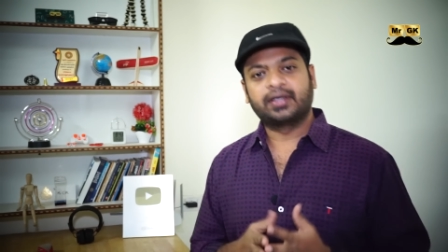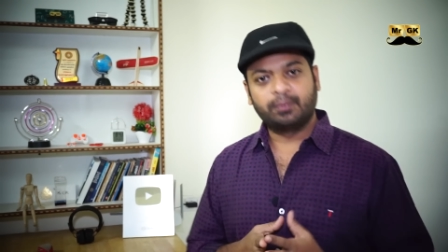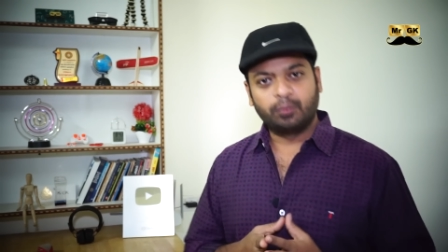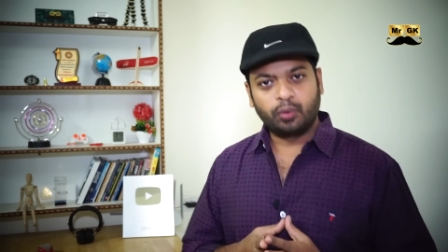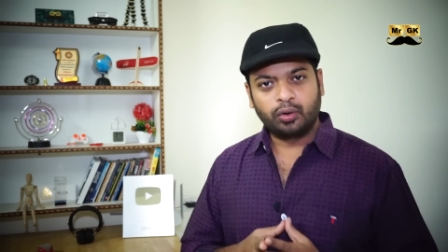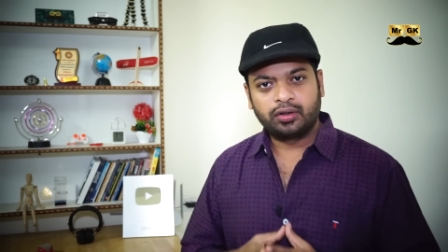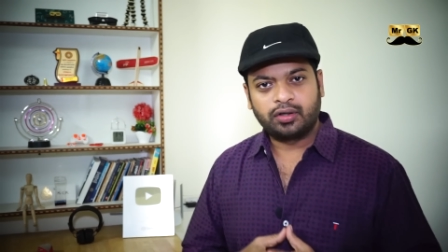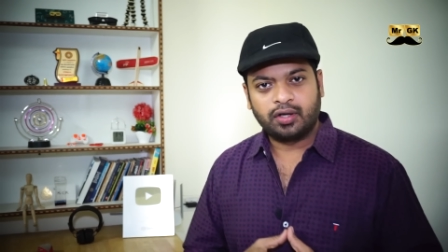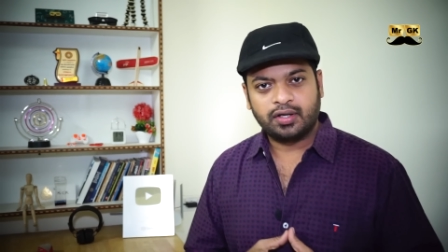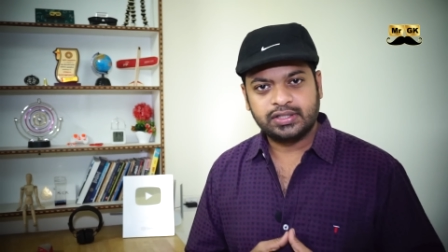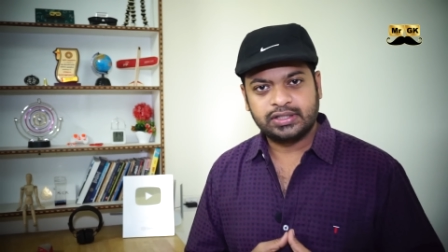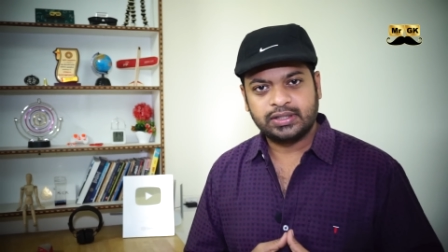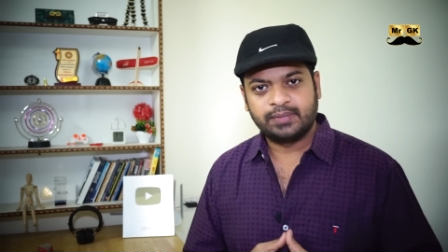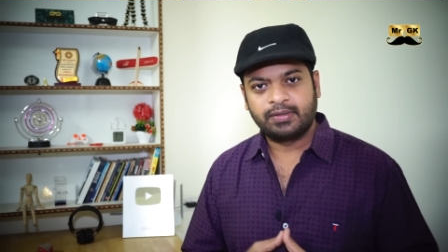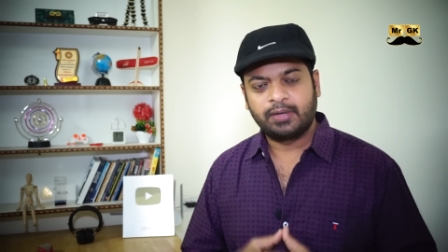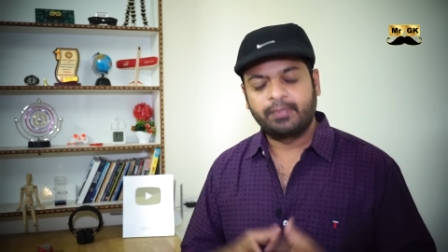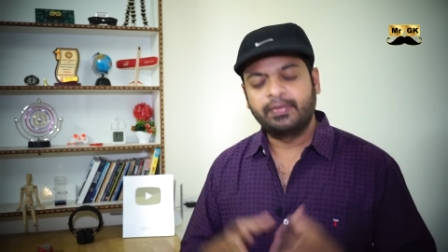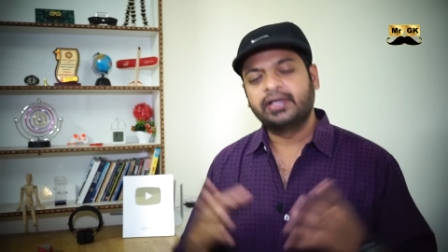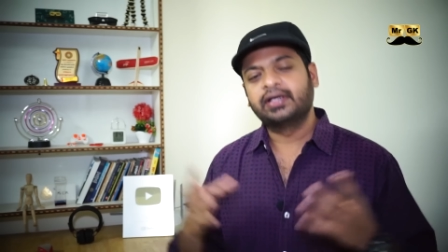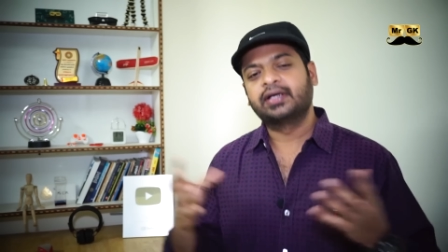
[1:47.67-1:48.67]
ரிமோட்
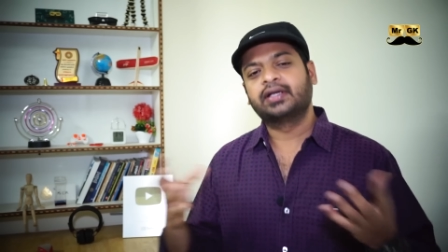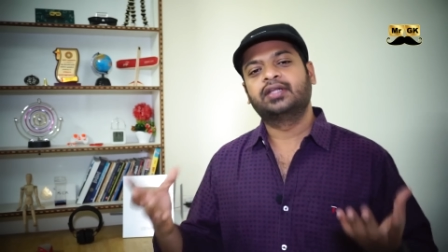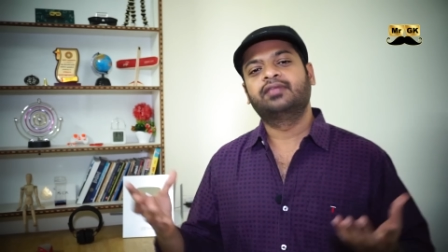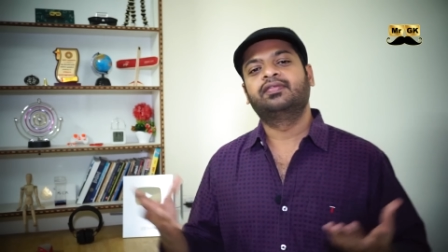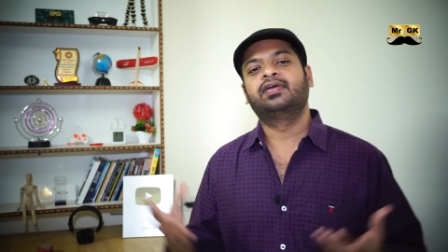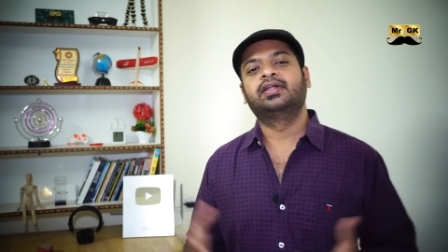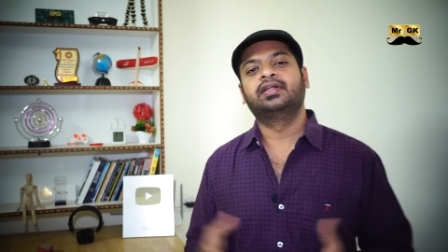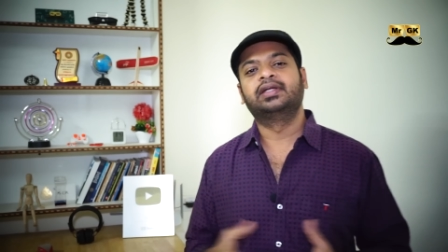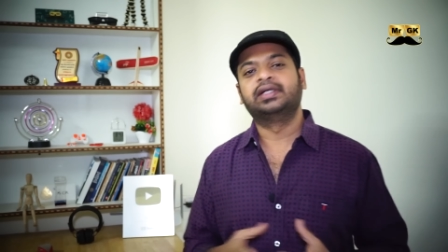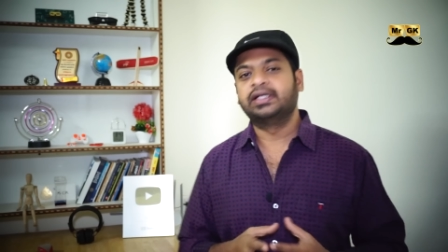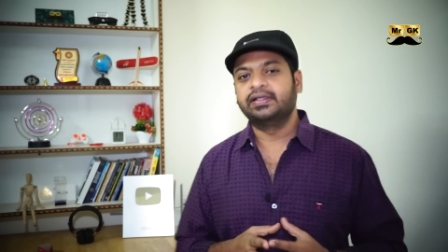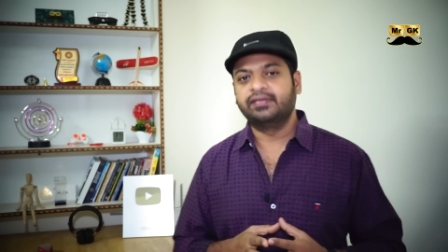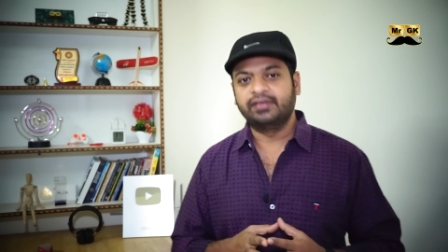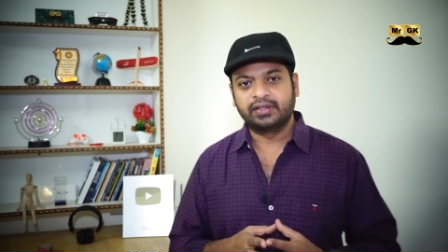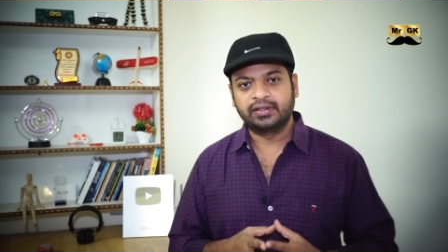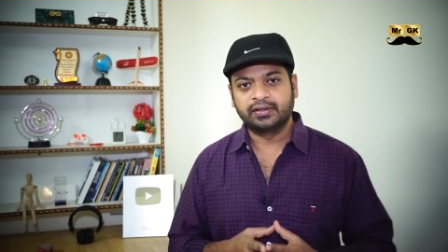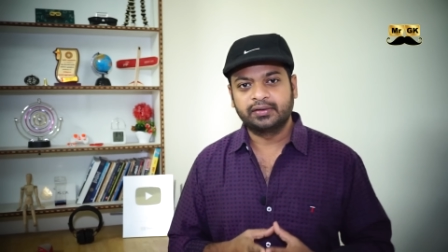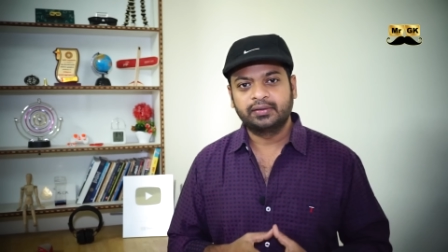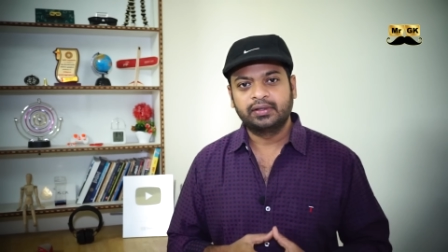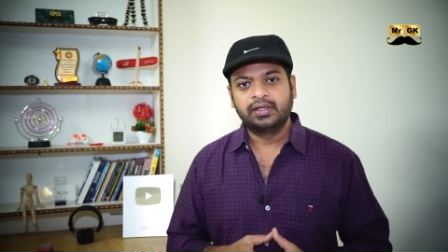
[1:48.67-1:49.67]
கான்செப்ட் அப்படிங்கிறது வருது
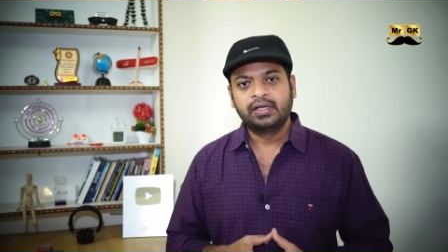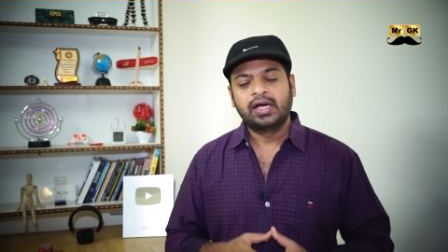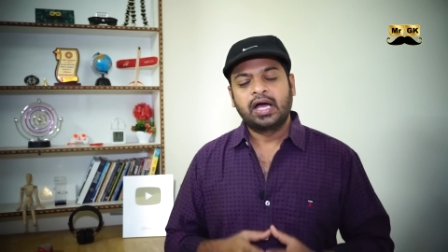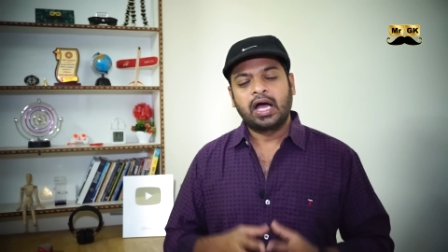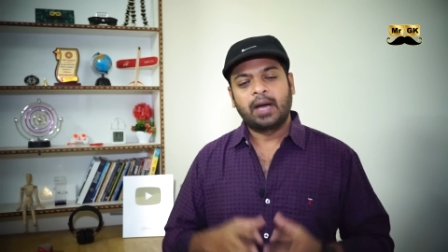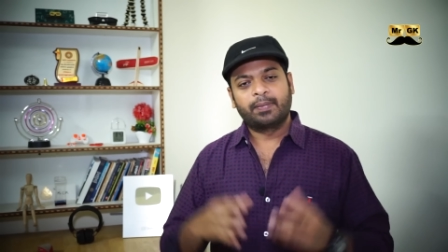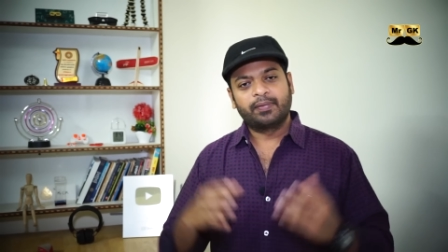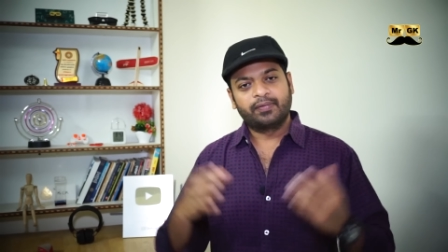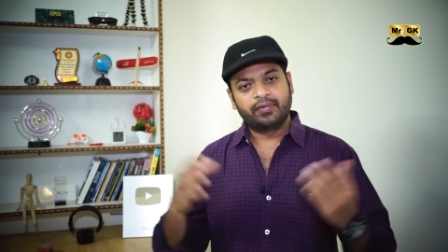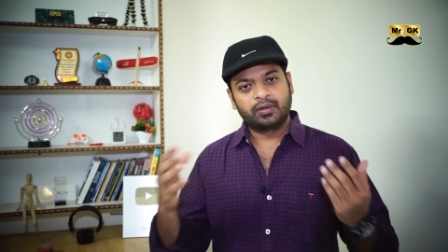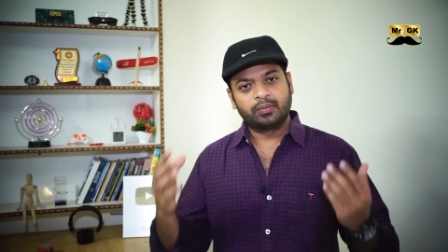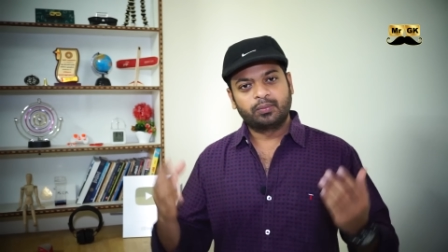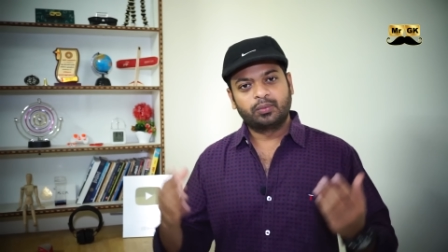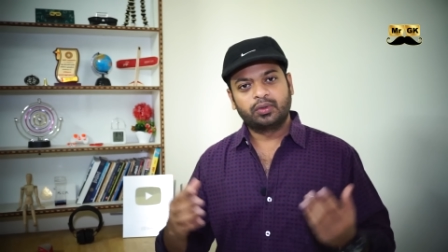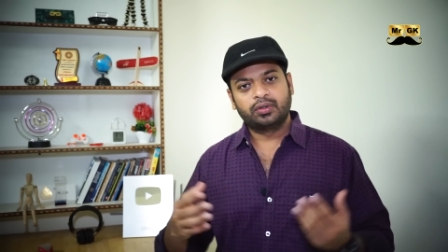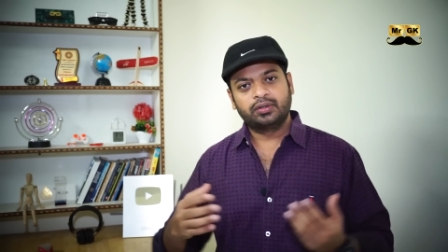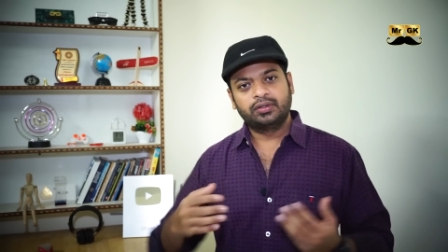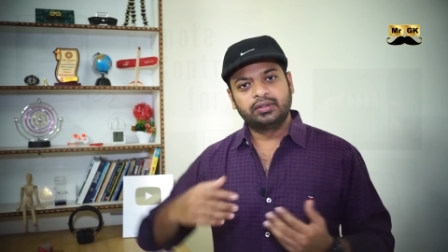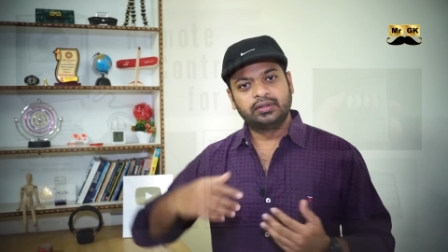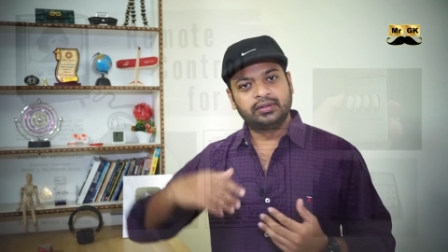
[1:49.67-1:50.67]
டிவிக்கு அப்போ
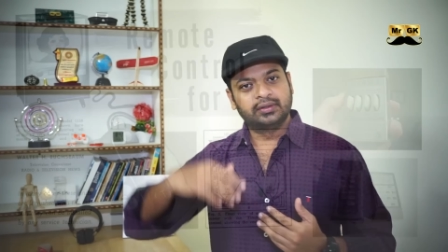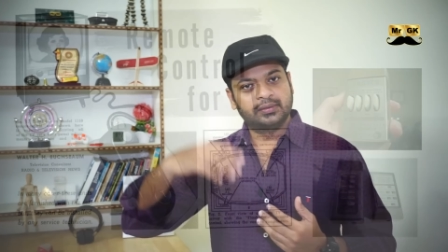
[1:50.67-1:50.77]
வரும்பொழுது